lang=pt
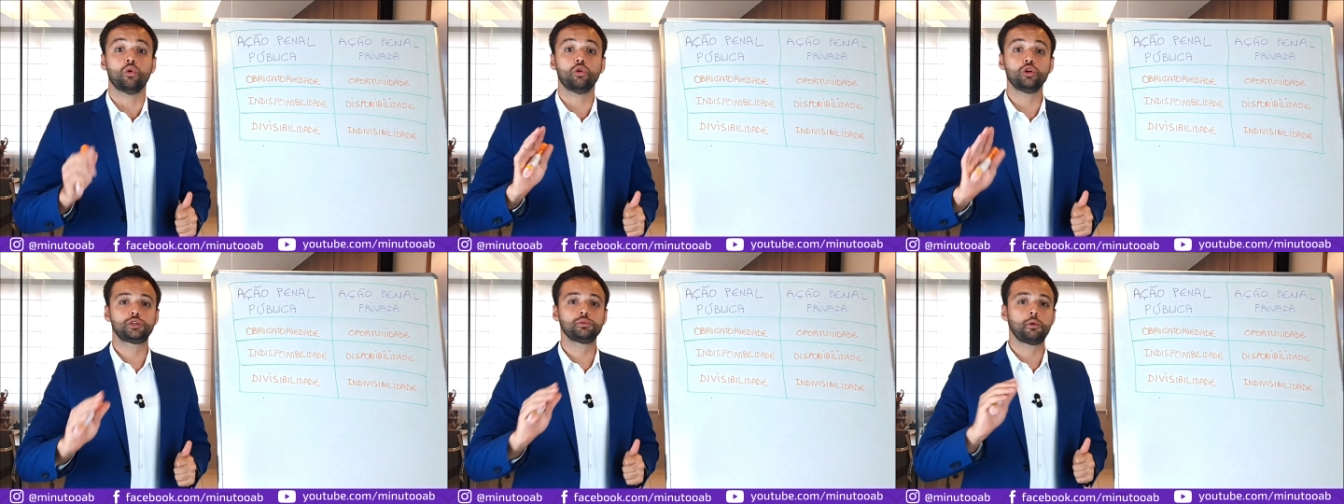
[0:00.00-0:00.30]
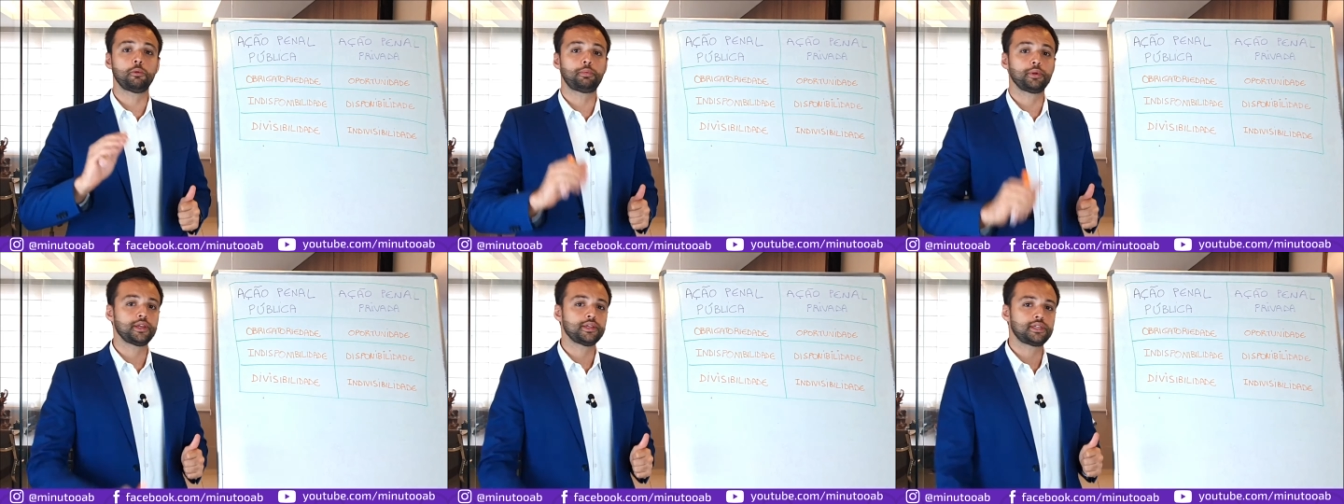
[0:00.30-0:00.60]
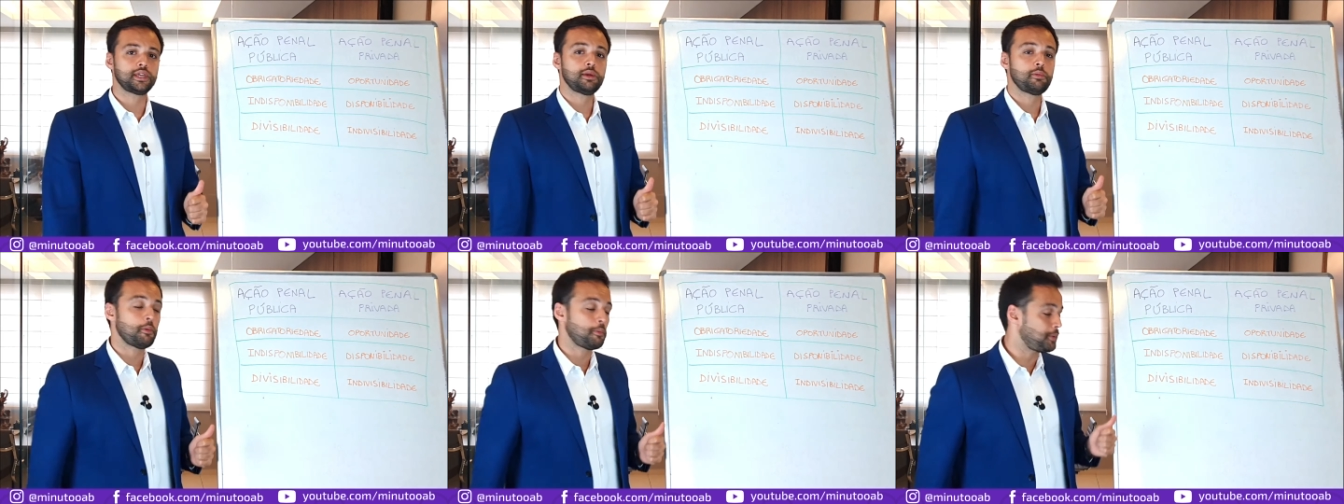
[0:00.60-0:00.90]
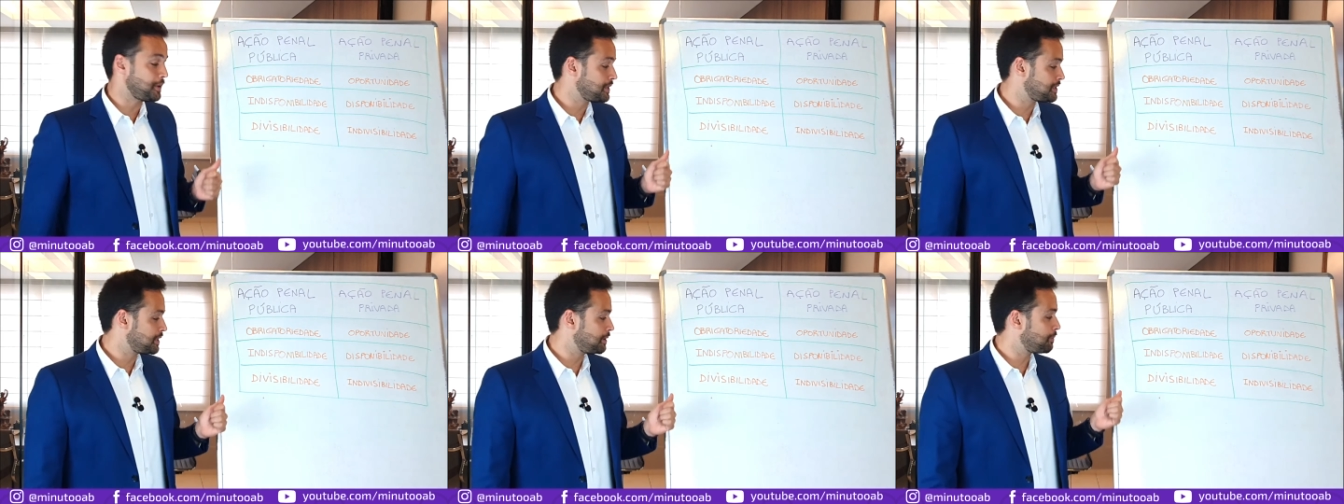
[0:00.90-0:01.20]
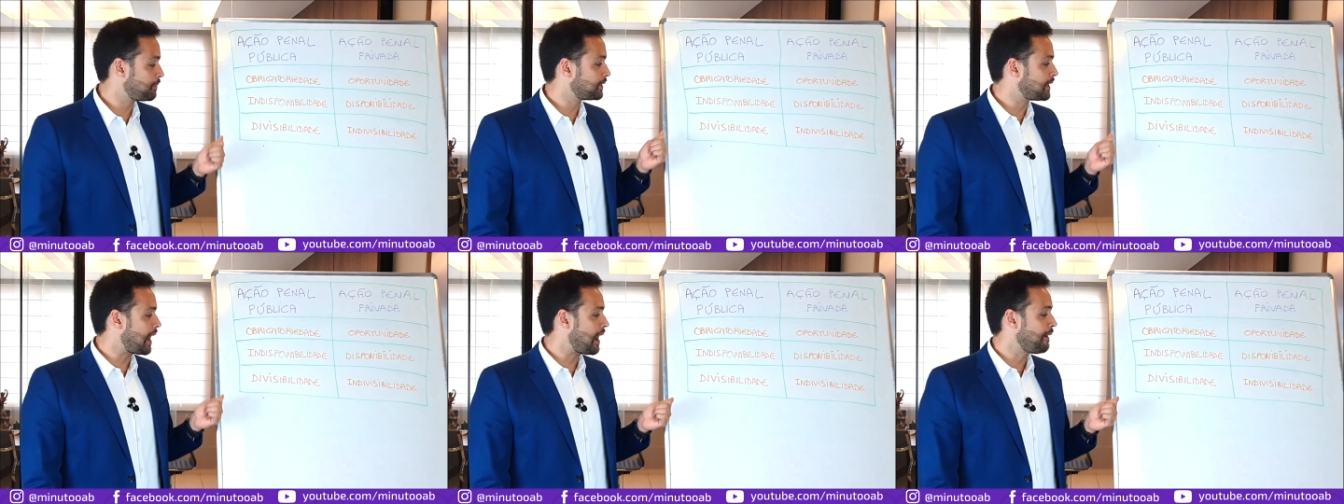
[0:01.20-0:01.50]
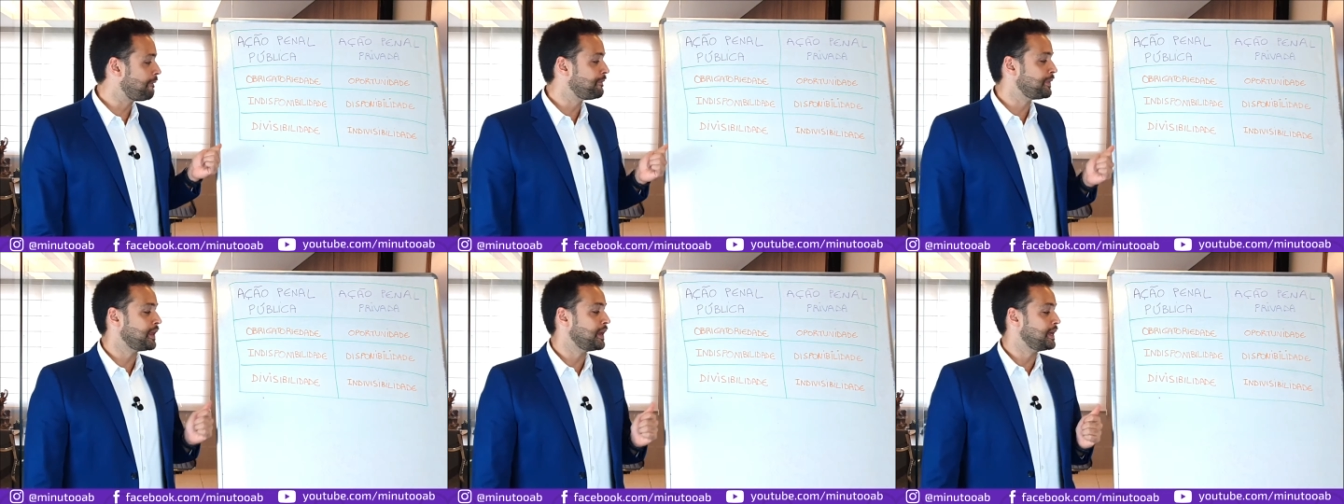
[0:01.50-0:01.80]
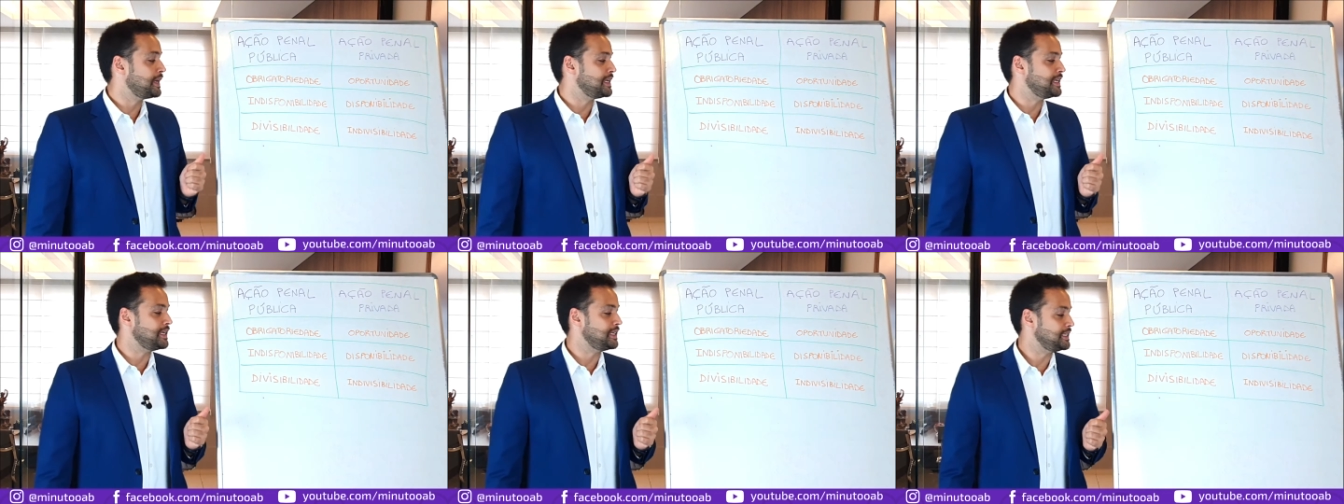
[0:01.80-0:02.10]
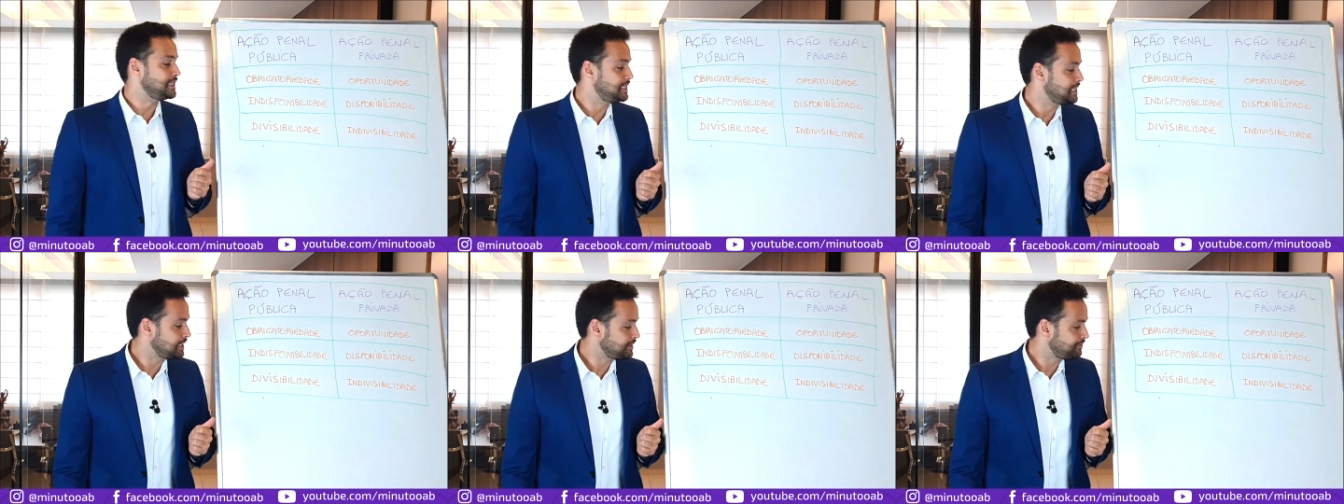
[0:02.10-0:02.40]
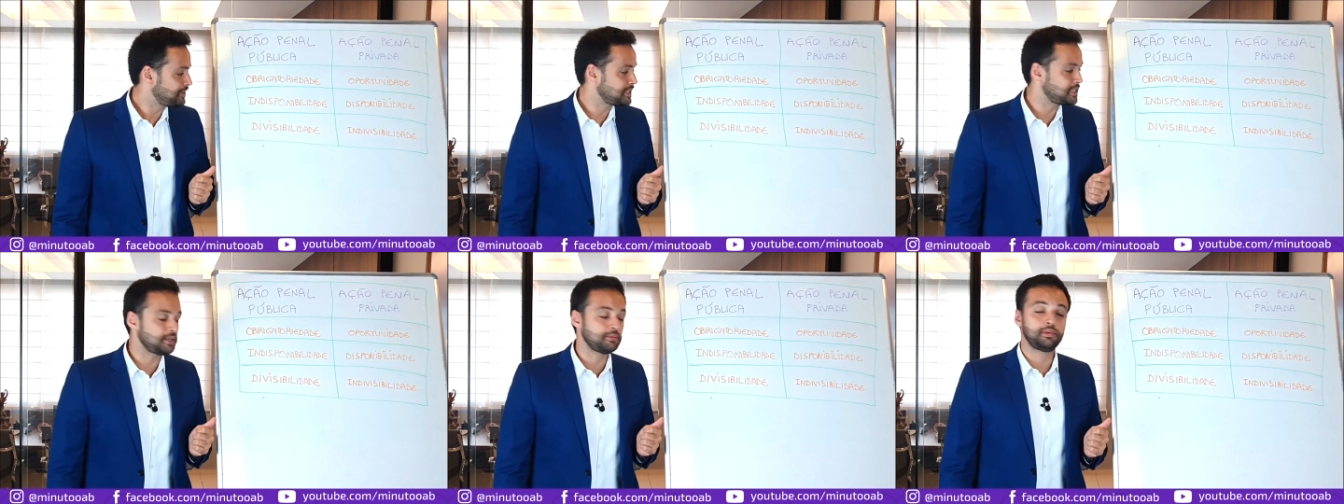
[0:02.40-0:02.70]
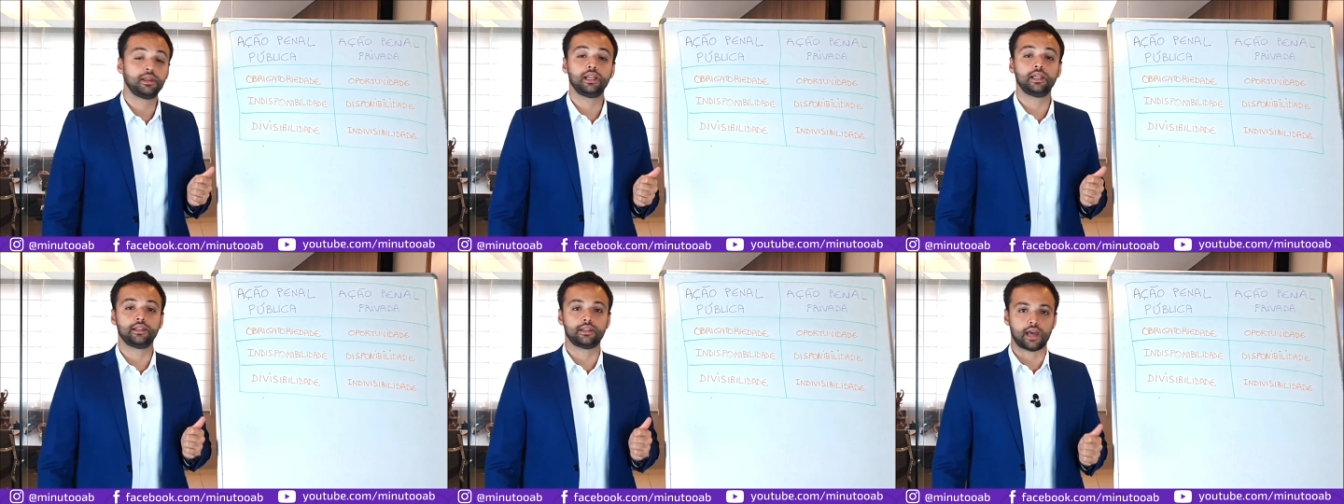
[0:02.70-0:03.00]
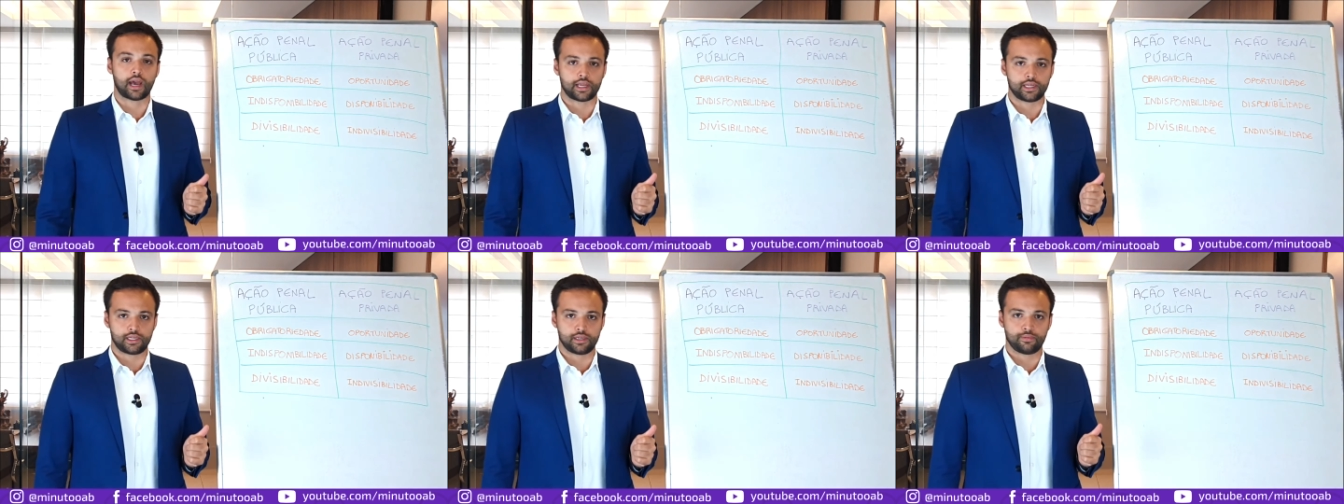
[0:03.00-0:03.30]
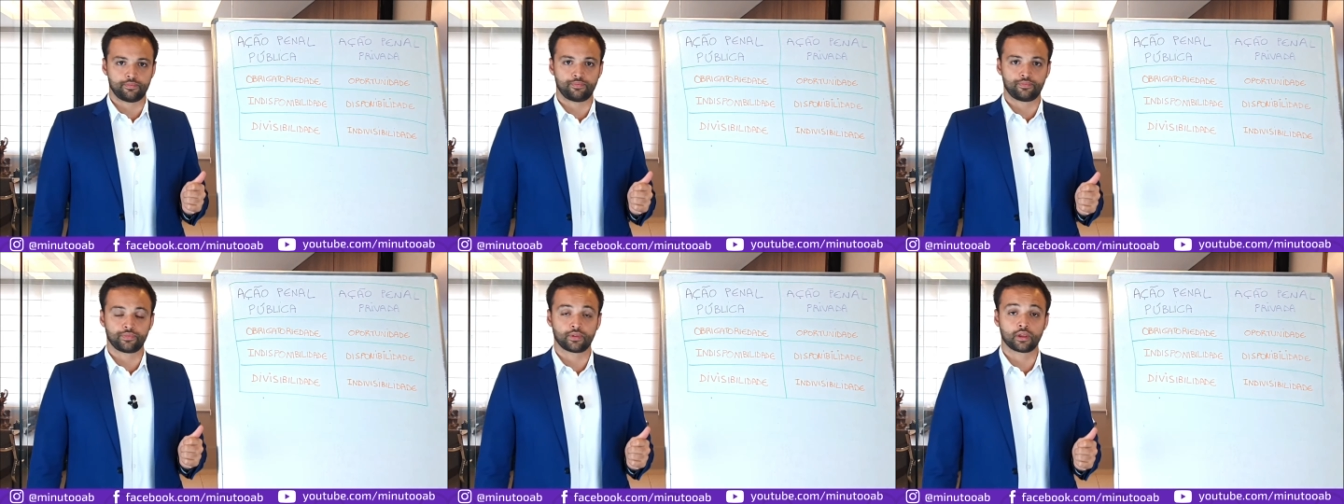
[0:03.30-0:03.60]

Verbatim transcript: Último princípio, o princípio da divisibilidade.